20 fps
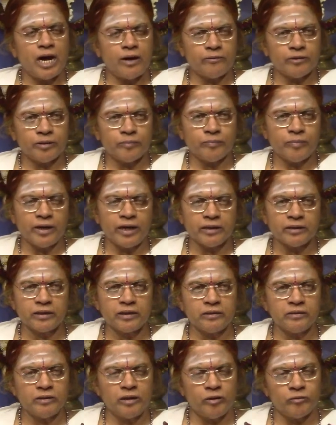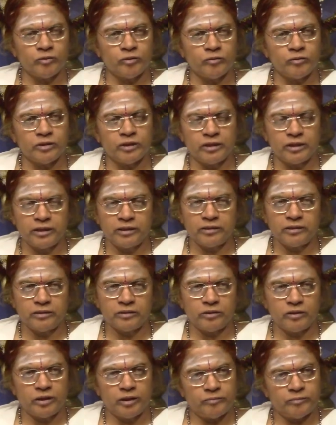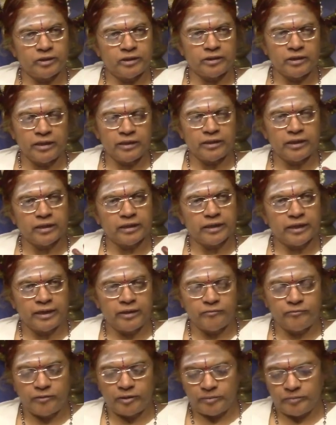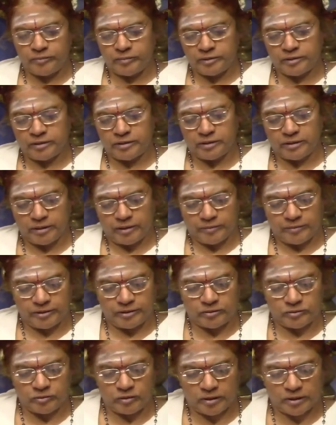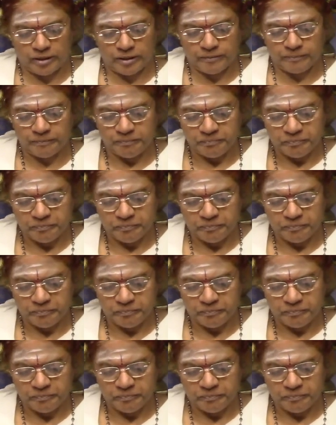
அவரை பார்க்கணும் அவரோடு இணைந்து இருக்கணும் அப்படின்னு தான் என் கண் விரும்புது அப்படின்னு சொல்கிறார்